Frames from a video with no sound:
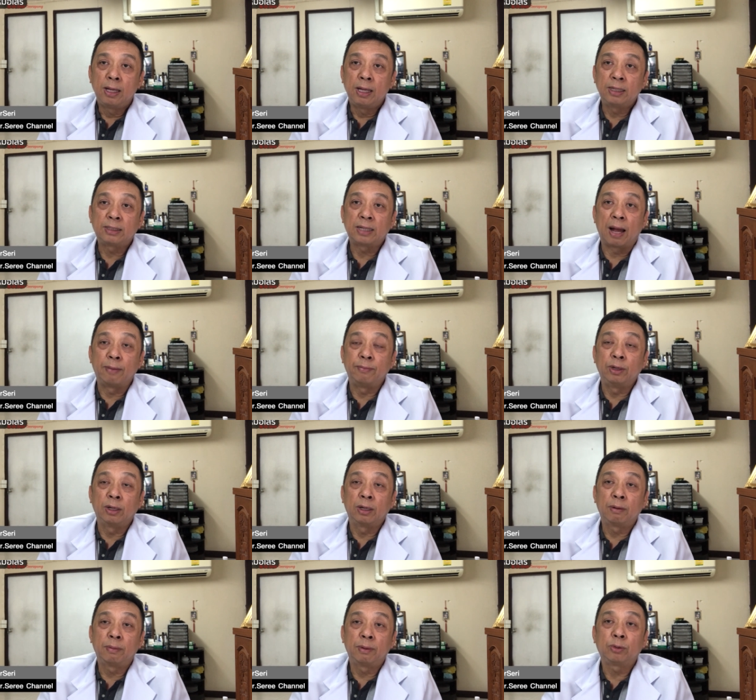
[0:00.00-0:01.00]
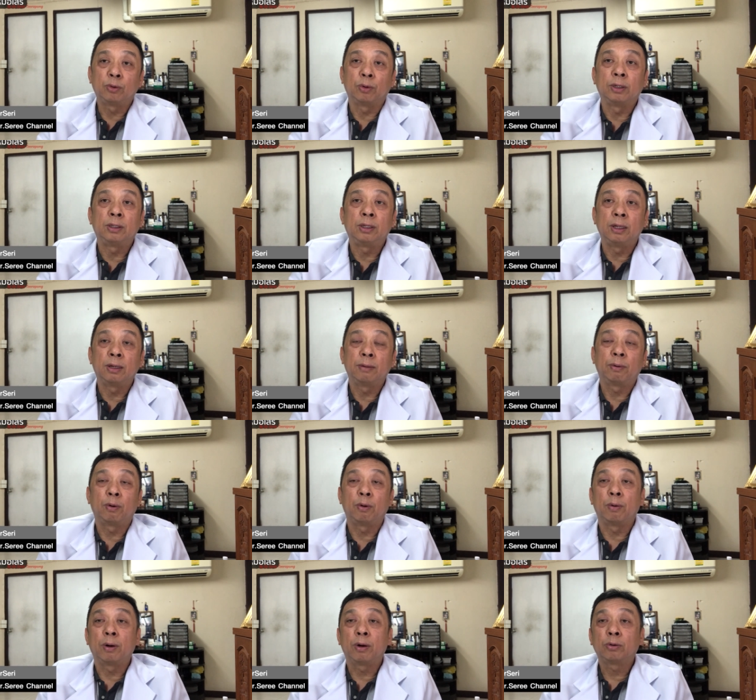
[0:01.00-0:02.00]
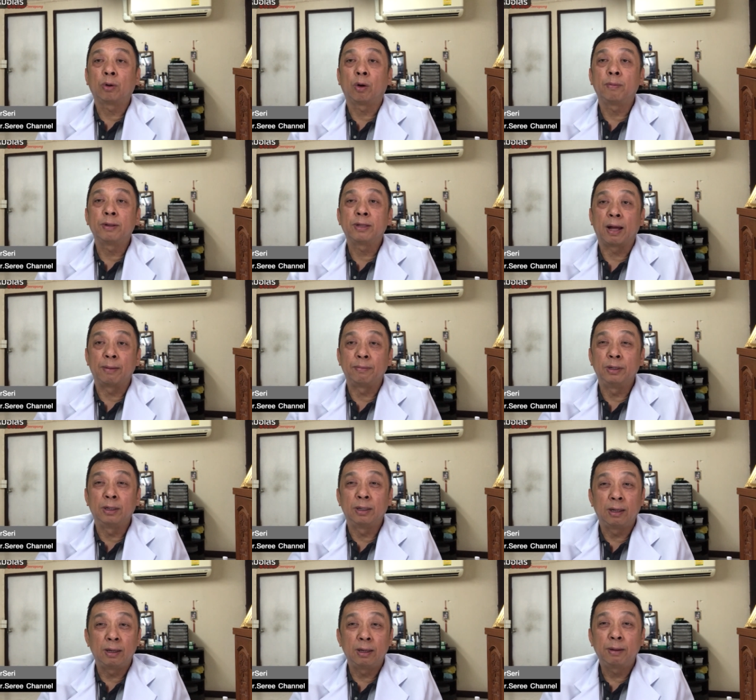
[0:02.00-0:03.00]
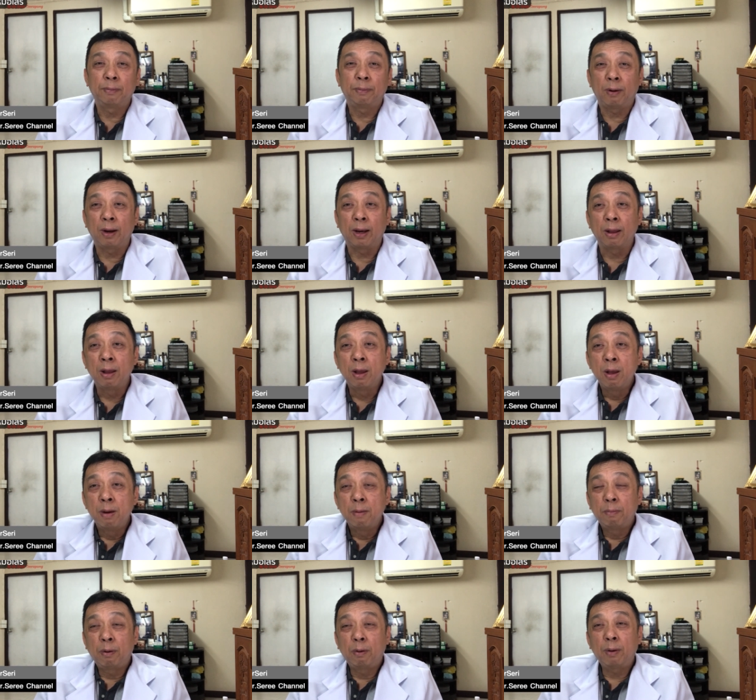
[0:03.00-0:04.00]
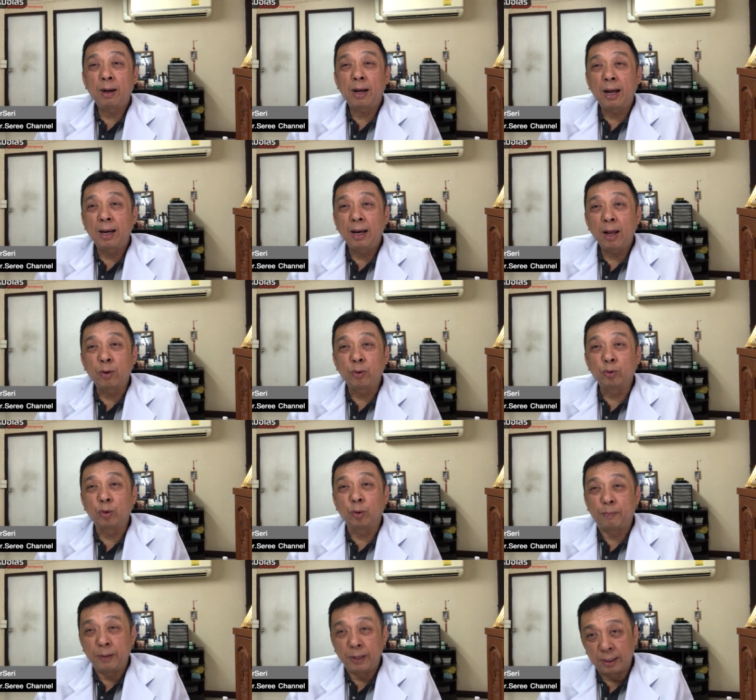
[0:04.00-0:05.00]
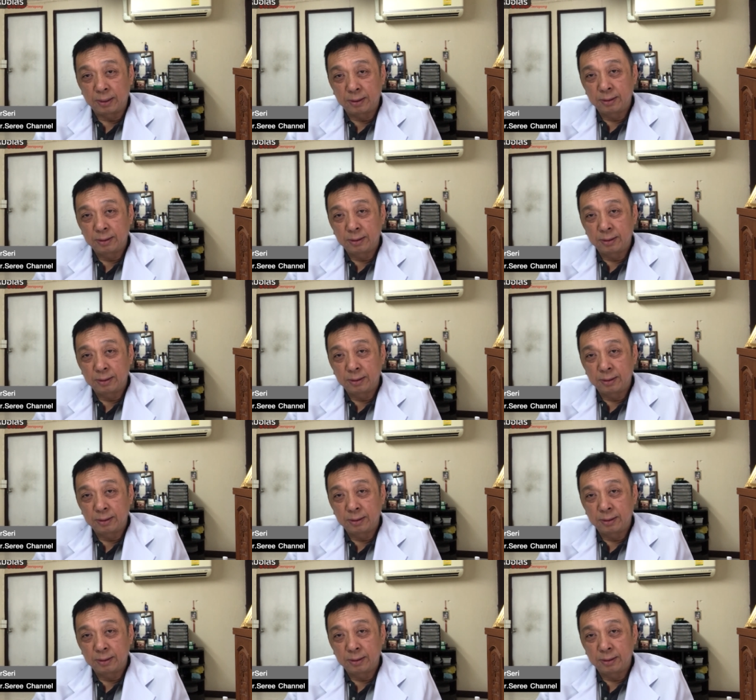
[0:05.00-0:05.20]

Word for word: อีก3เดือนเขามาตรวจอีกทีปรากฏว่าเขาท้องไป3เดือนอันนี้เพราะอะไรเพราะว่าครั้งแรกคุณตรวจผิด